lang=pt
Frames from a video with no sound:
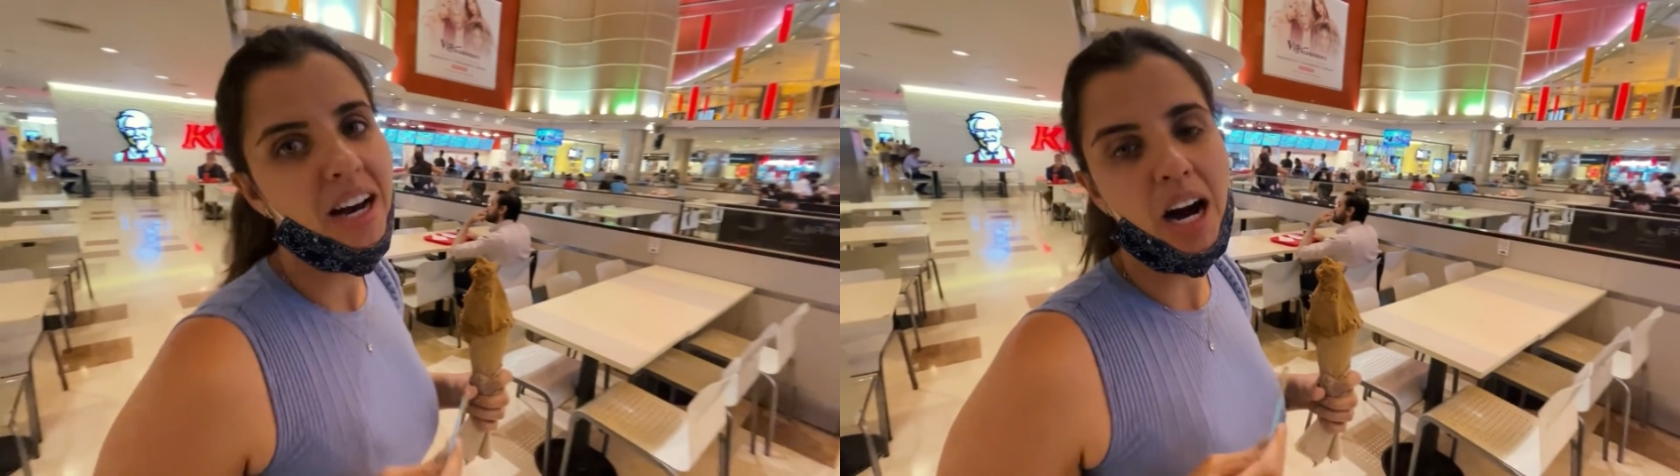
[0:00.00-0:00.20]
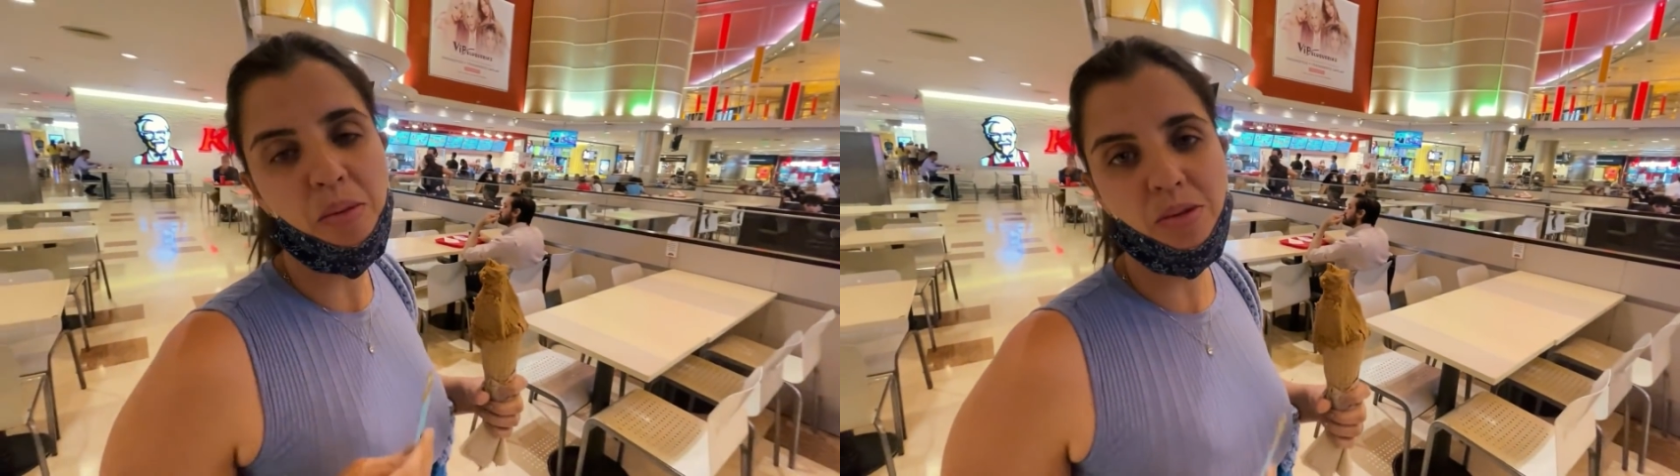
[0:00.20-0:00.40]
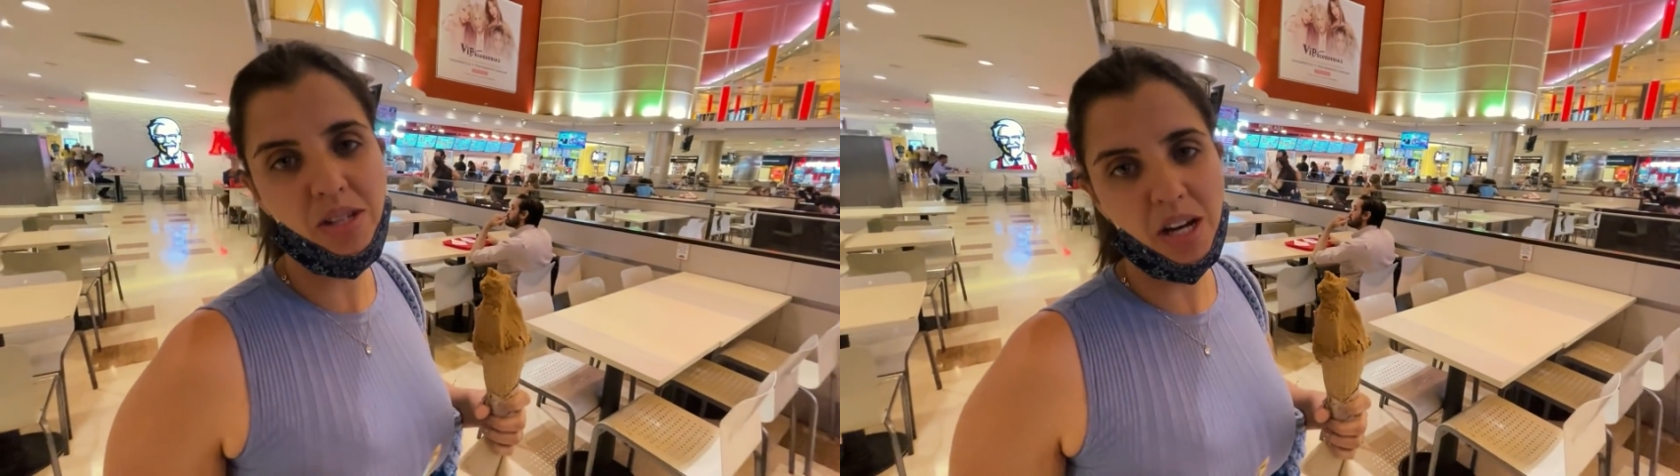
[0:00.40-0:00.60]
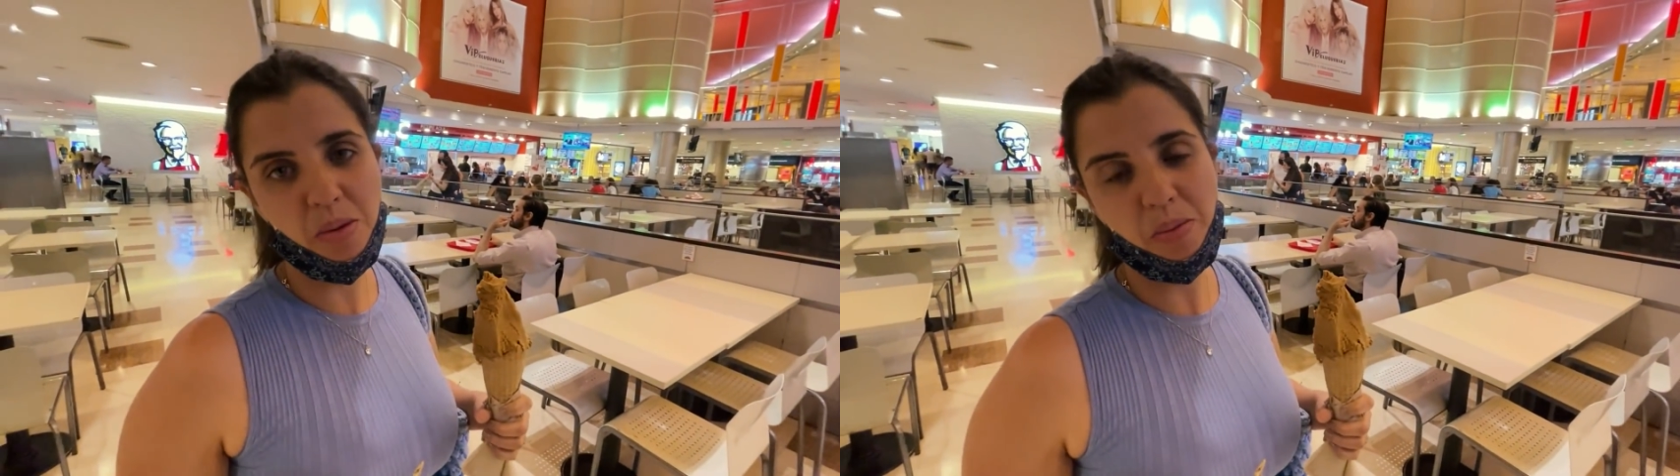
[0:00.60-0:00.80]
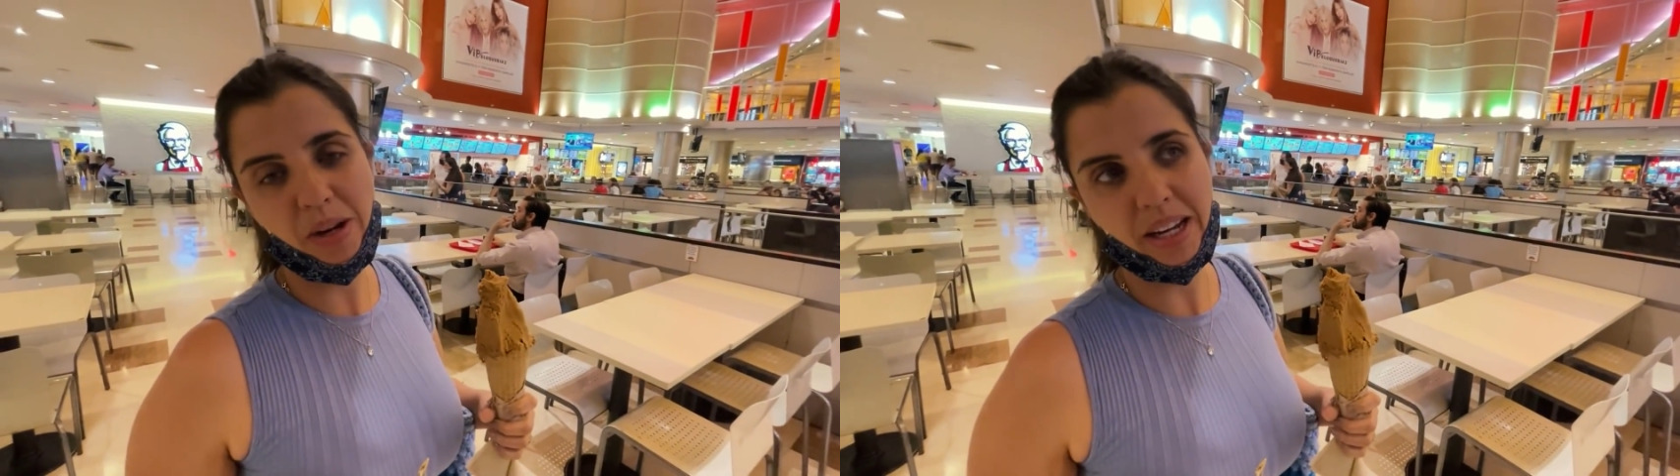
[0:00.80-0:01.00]

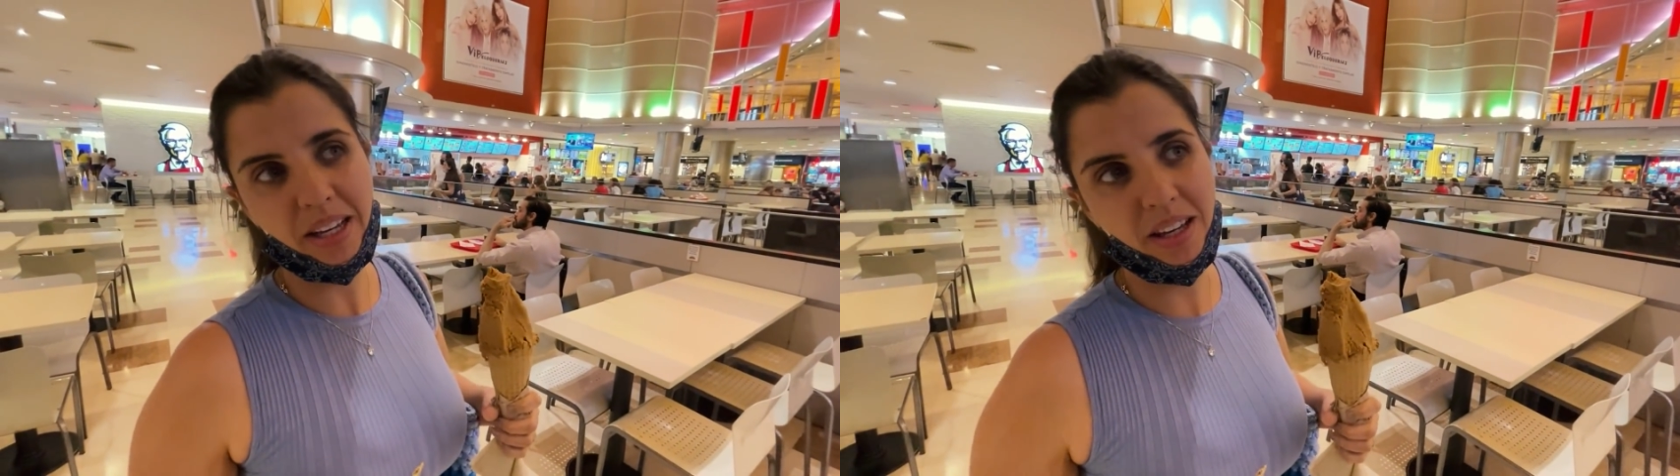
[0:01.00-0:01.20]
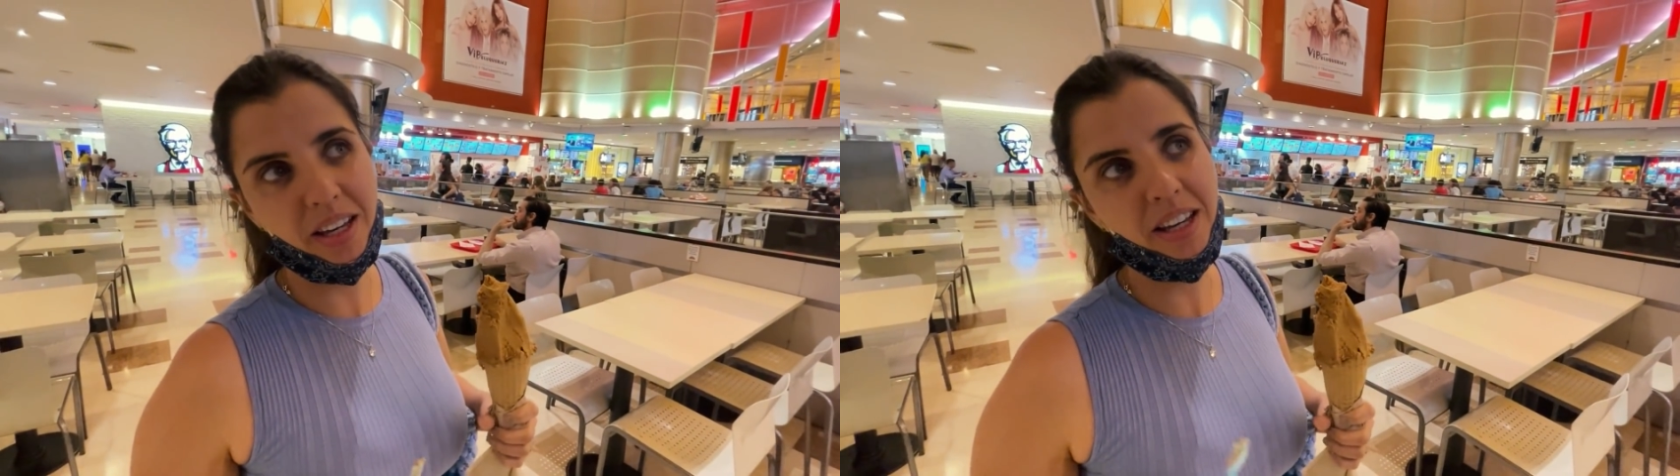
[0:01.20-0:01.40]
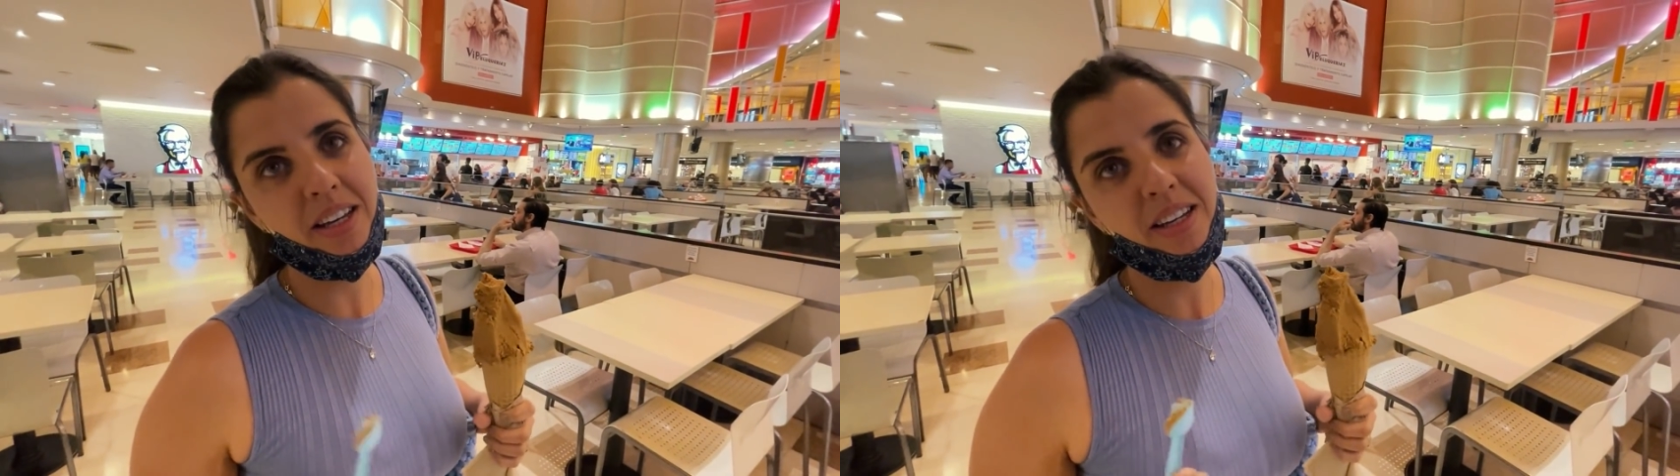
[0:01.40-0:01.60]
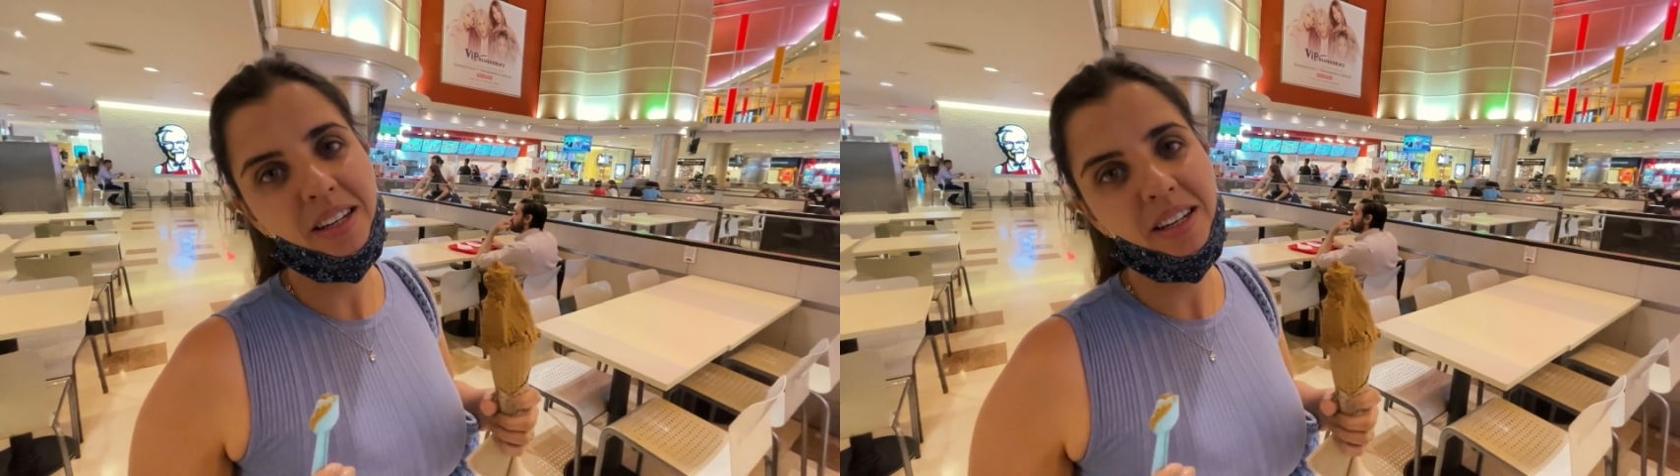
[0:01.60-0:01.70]
almoçamos por aqui,